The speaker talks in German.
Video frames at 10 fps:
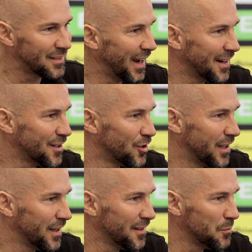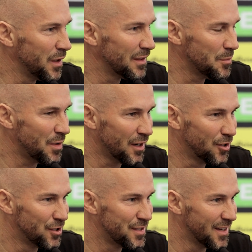mein Trainerkollege, der Peter
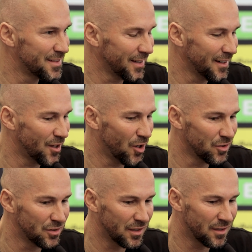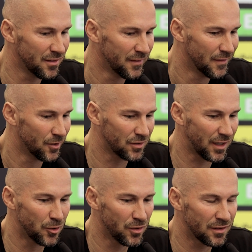Bakul, sehr, sehr genau und da hat
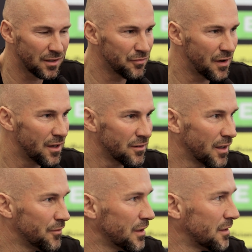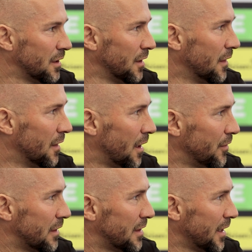genügend Erfahrung. Er wird, er
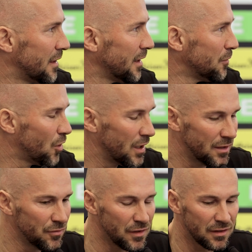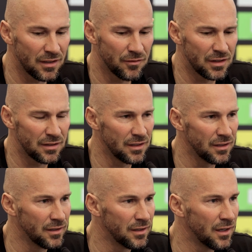wird die richtigen Worte finden, er wird
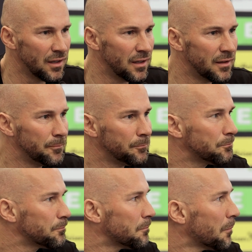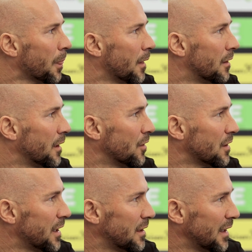die, äh, ja,
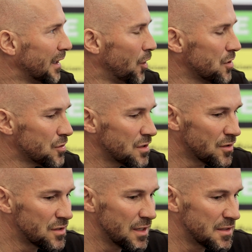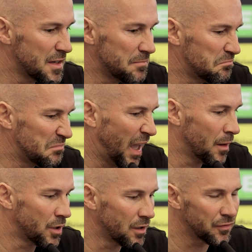die richtigen Lösungsansätze. Ich gehe
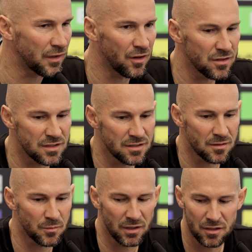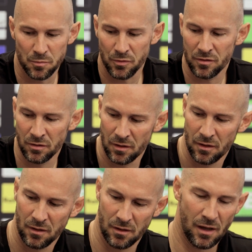mal davon aus, dass einmal das Spiel
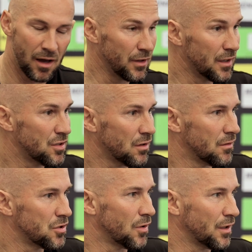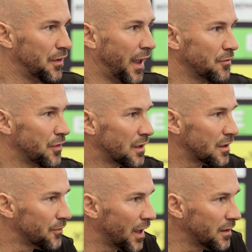auch wieder stark
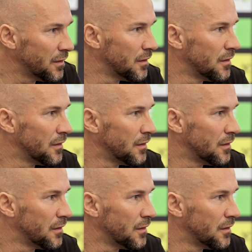vereinfachen werden